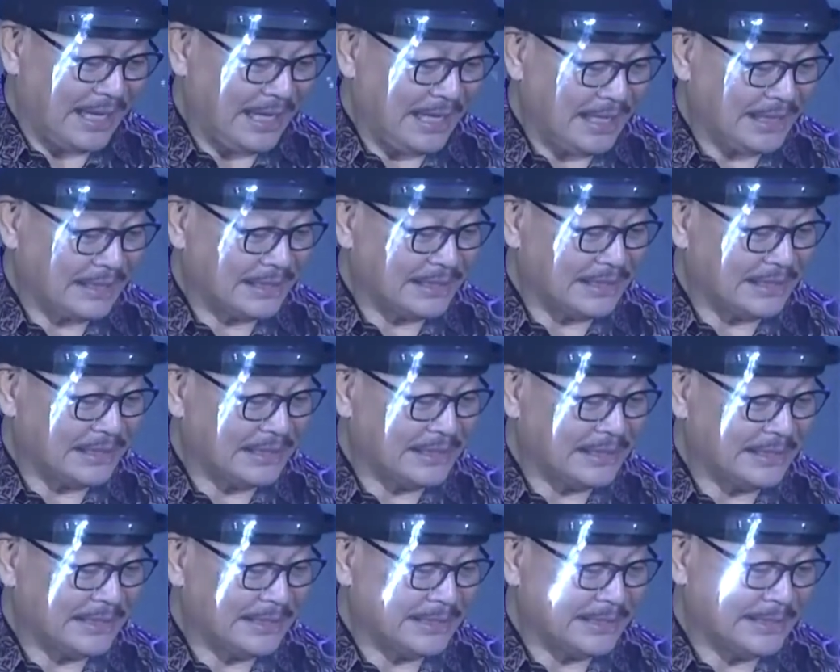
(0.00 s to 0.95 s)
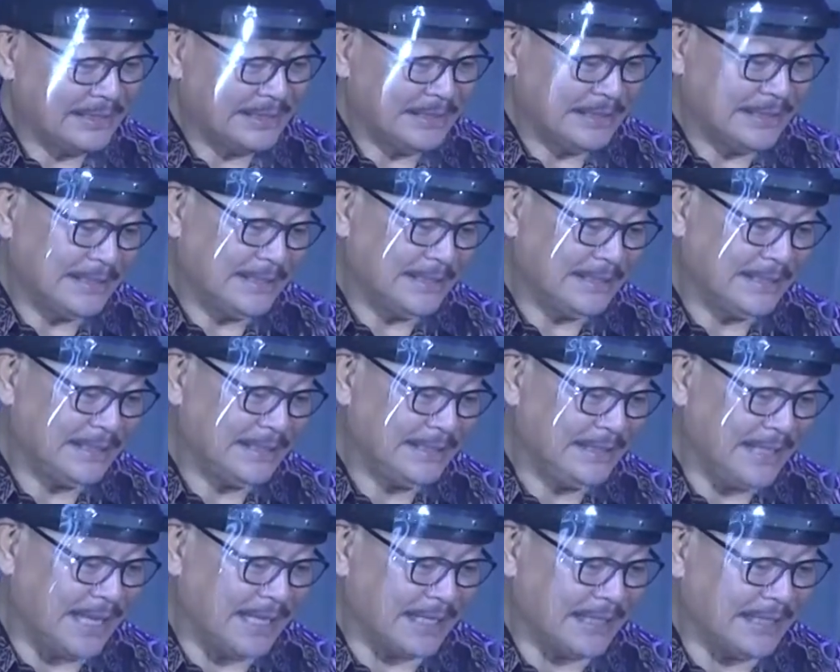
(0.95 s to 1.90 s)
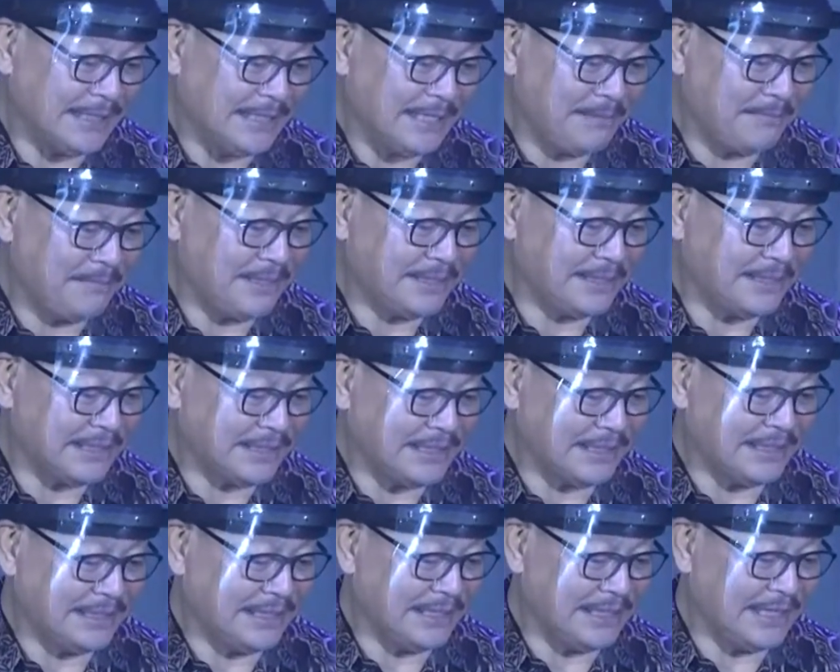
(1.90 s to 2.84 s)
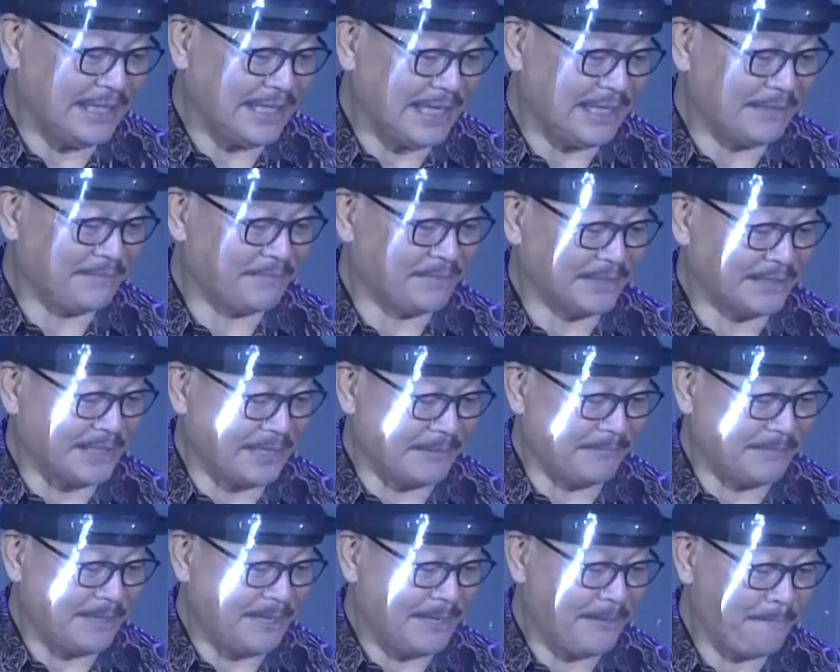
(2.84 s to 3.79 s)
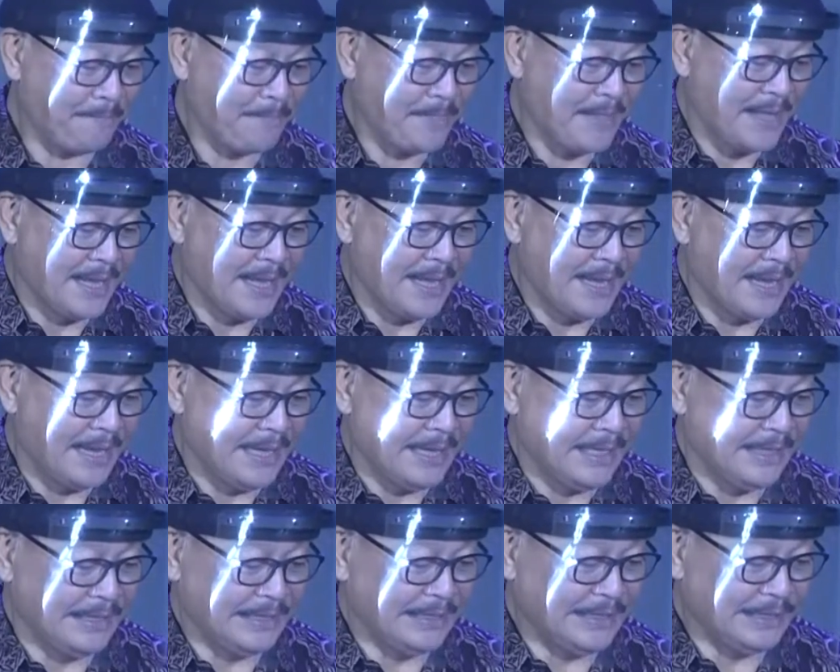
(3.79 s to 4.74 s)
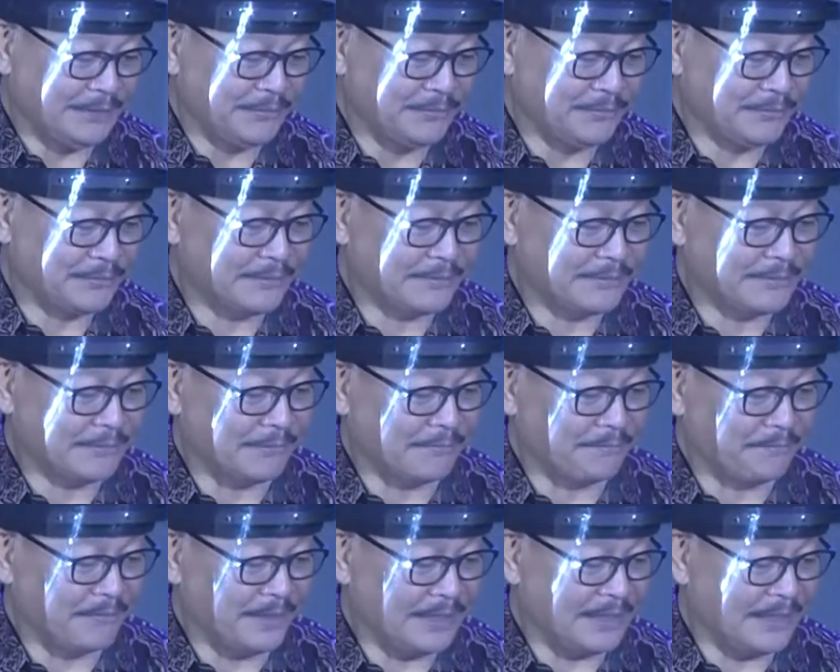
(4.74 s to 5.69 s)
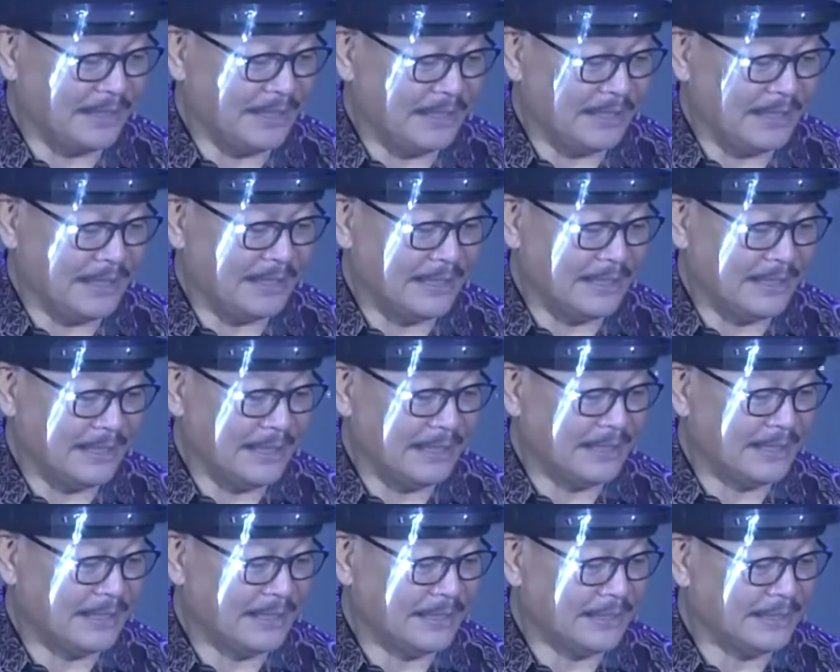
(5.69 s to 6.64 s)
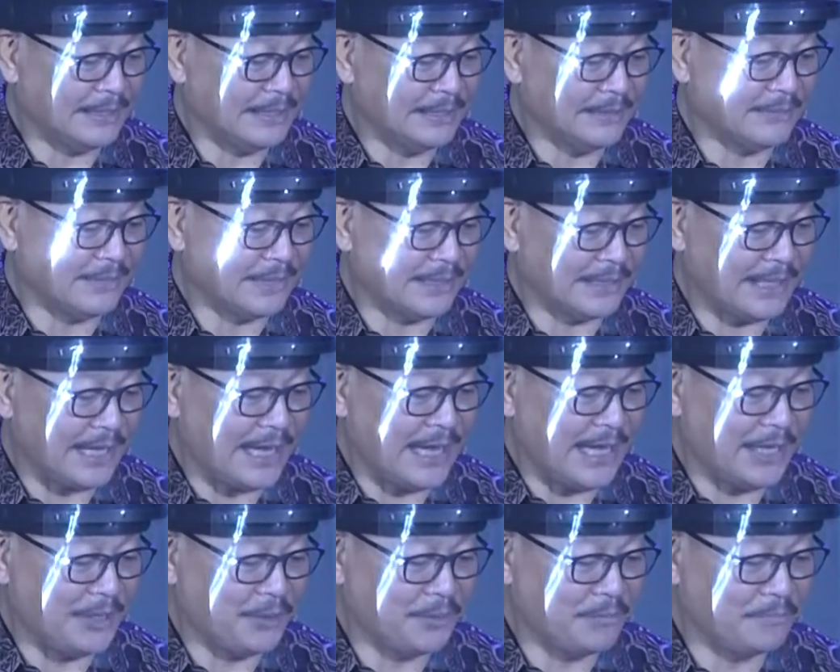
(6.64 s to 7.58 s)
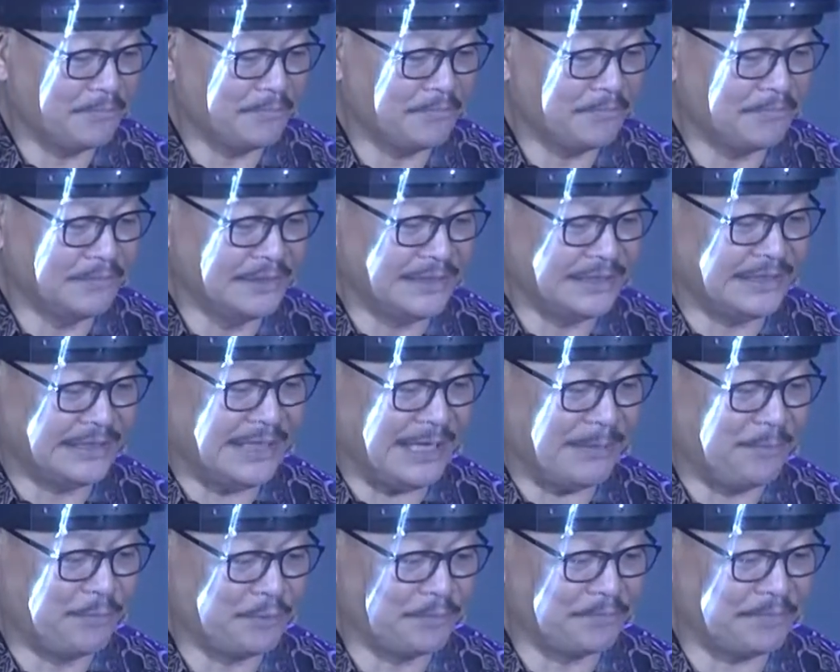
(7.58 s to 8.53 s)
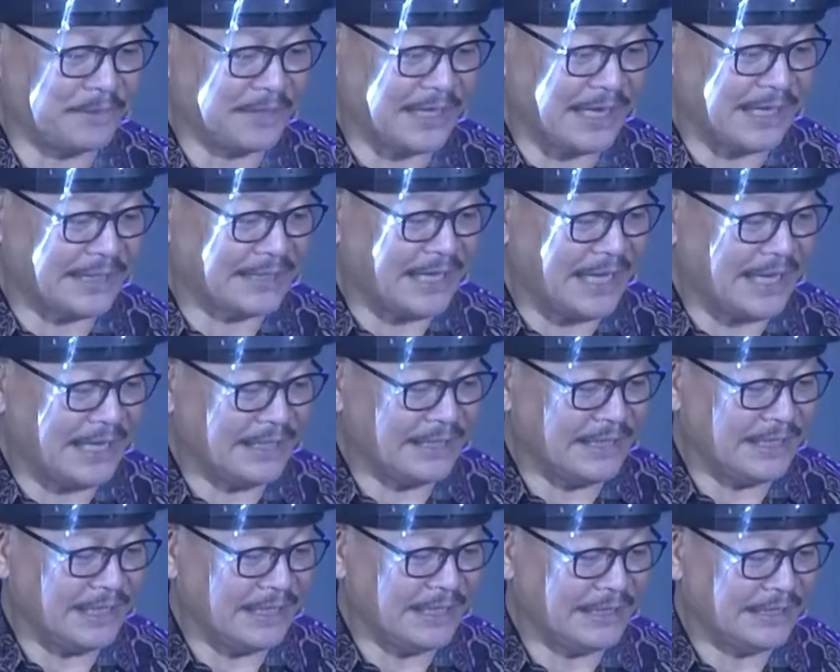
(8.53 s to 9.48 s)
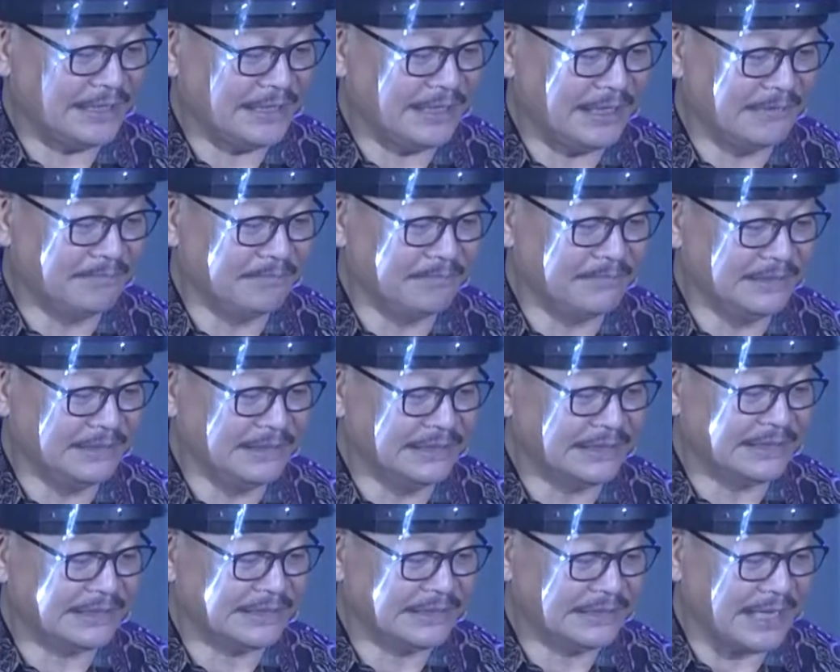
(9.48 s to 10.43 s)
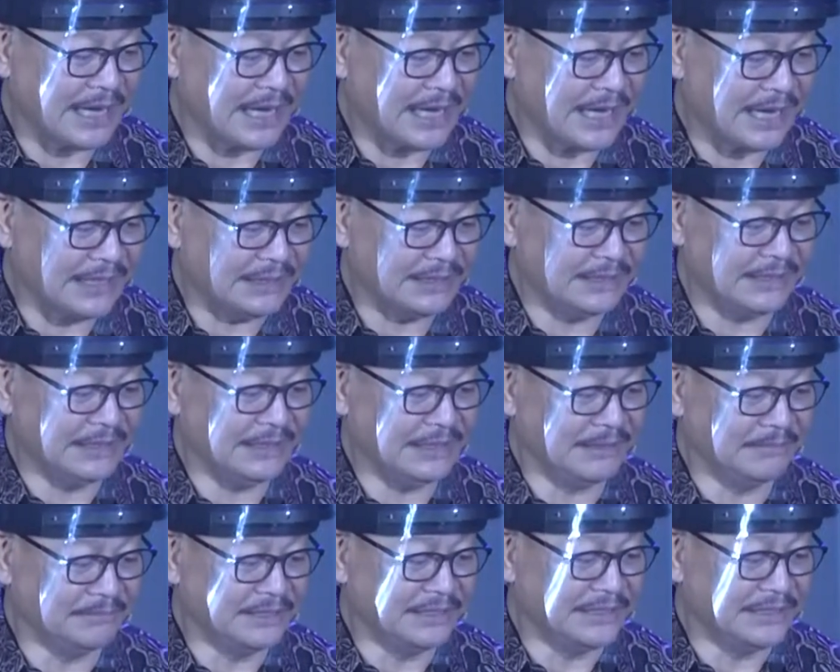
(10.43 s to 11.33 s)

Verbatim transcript: Ayat ke, ya kita baca saja dari ayat pertama. Di situ topik, uh, di situ kata Ayub mencabut perkataannya dan menyesalkan di,